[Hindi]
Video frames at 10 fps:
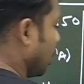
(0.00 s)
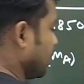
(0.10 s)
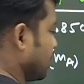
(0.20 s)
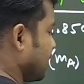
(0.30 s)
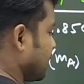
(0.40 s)

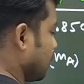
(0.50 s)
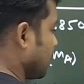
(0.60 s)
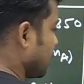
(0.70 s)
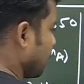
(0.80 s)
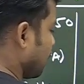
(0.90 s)
और नीचे से
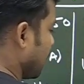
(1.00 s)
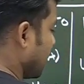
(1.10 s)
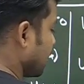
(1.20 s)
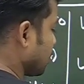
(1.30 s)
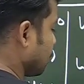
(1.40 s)
बचा
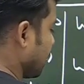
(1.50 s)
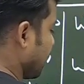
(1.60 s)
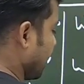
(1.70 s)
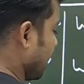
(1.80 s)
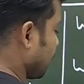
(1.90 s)
पाँच गुड़े
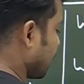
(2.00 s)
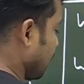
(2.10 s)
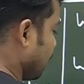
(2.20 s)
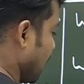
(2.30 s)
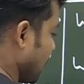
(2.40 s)
एक
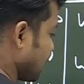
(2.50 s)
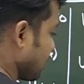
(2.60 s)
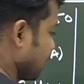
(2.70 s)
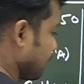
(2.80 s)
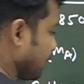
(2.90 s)
मतलब
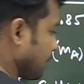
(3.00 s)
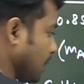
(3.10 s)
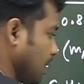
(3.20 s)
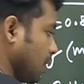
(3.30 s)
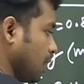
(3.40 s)
पाँच
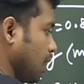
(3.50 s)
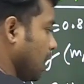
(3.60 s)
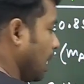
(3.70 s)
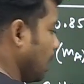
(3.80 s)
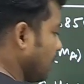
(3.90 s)

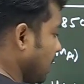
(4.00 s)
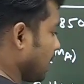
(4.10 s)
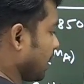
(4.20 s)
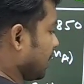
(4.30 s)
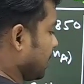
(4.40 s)
अब
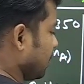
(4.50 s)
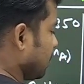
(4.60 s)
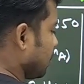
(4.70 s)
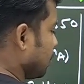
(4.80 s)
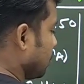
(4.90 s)
क्या करिए
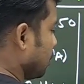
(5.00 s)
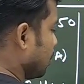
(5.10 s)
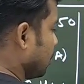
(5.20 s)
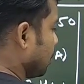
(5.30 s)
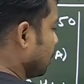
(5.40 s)

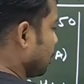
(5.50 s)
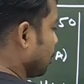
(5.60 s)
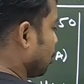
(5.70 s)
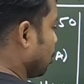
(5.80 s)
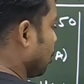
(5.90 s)

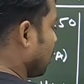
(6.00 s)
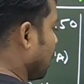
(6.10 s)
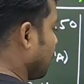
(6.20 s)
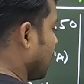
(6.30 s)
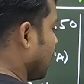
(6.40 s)
दो
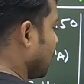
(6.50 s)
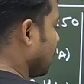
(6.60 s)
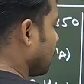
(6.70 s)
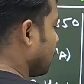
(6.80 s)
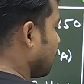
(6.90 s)
का
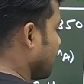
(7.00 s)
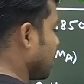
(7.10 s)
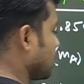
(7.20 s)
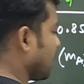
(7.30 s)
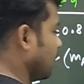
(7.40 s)
पहाड़ा
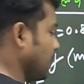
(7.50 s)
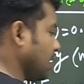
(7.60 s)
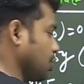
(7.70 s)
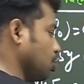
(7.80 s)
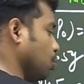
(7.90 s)
पाँच बार
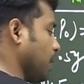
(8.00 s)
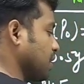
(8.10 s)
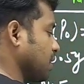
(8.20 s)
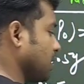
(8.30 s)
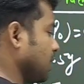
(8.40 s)
पढ़ लीजिए दो
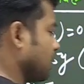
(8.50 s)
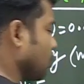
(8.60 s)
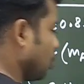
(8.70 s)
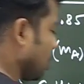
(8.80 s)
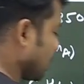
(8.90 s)
पाँचे दस
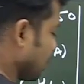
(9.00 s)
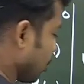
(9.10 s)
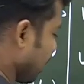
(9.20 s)
तो वो खत्म